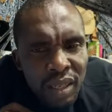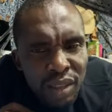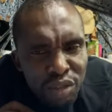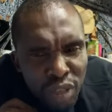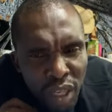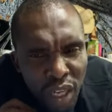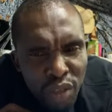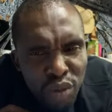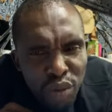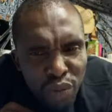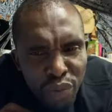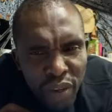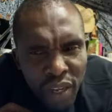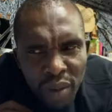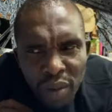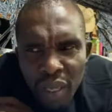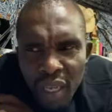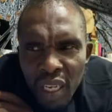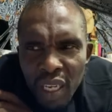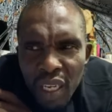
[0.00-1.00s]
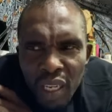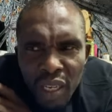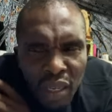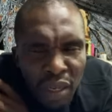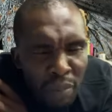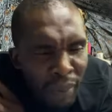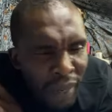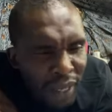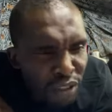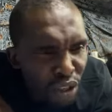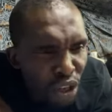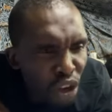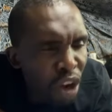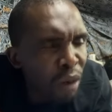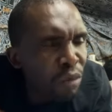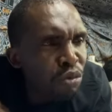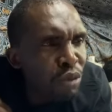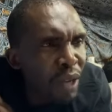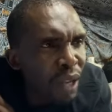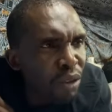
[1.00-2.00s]
Tu es trop faible. Parce que
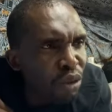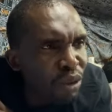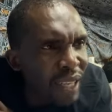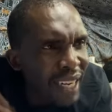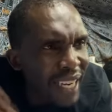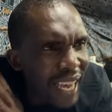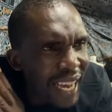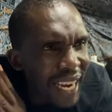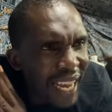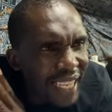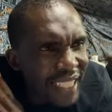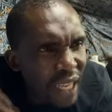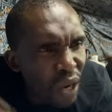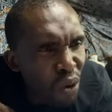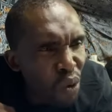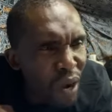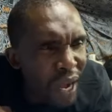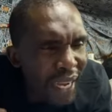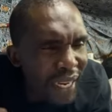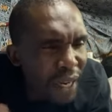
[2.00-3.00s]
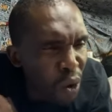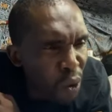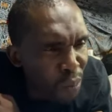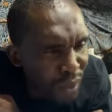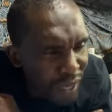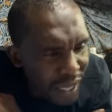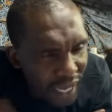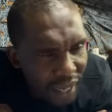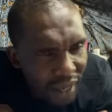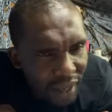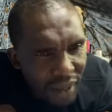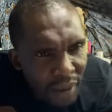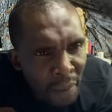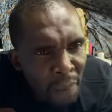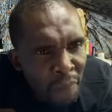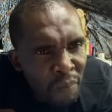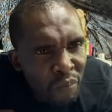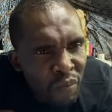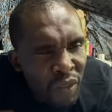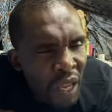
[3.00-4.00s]
comme tu as donné l'argent au Ghana, au Bénin,
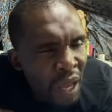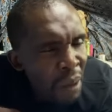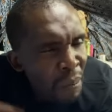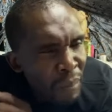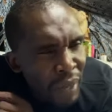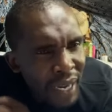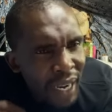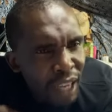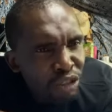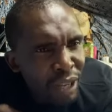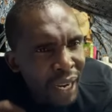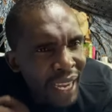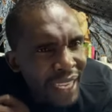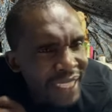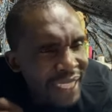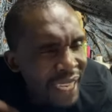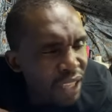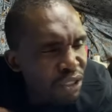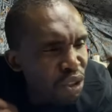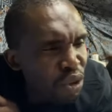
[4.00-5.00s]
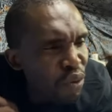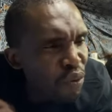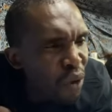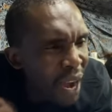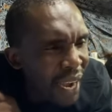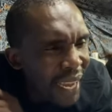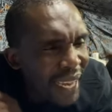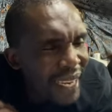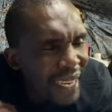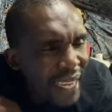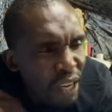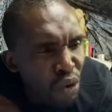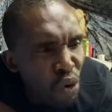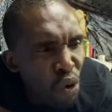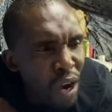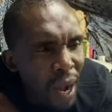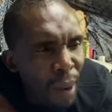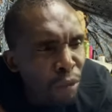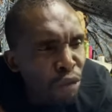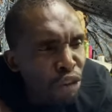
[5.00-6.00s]
maintenant tu as la chance de voir quelqu'un qui
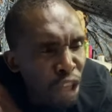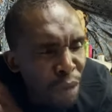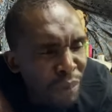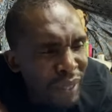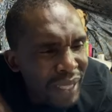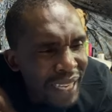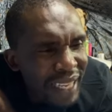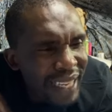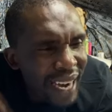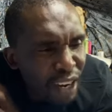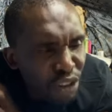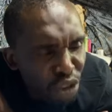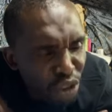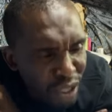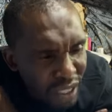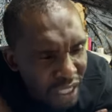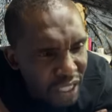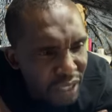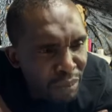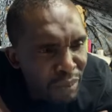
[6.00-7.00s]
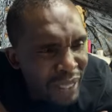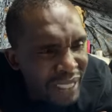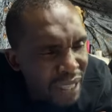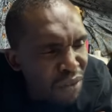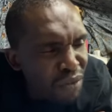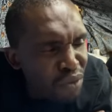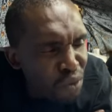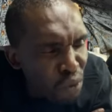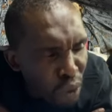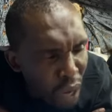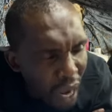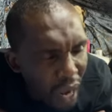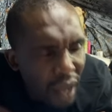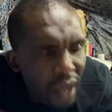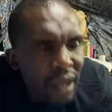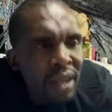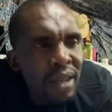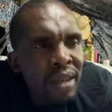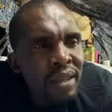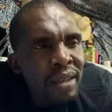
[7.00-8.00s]
au Cameroun qui peut te rendre riche, mais c'est violent.
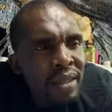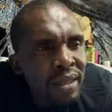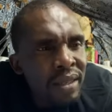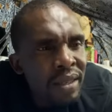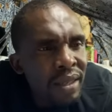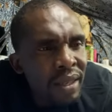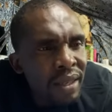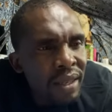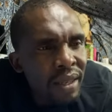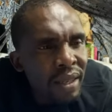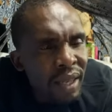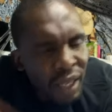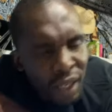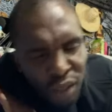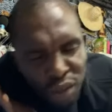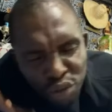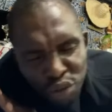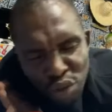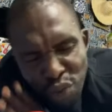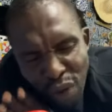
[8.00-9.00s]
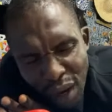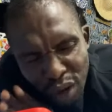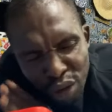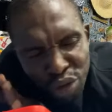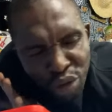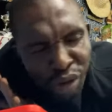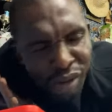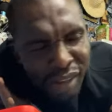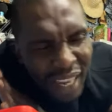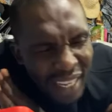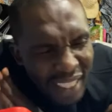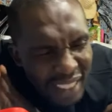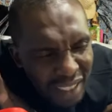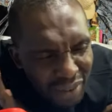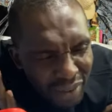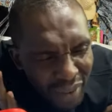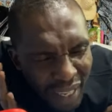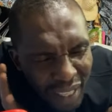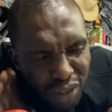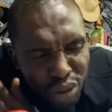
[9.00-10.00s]
Je vois que tu
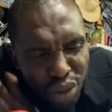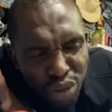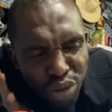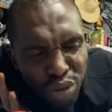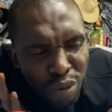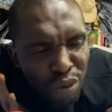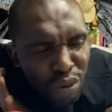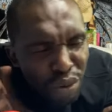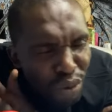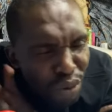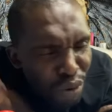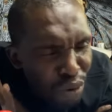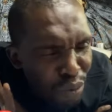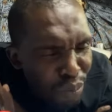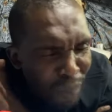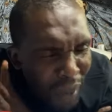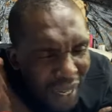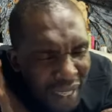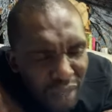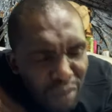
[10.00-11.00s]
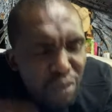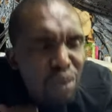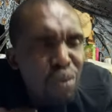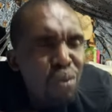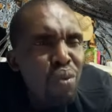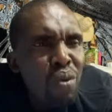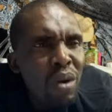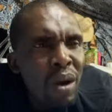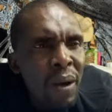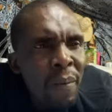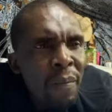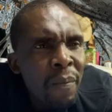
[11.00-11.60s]
ce que tu paniques beaucoup.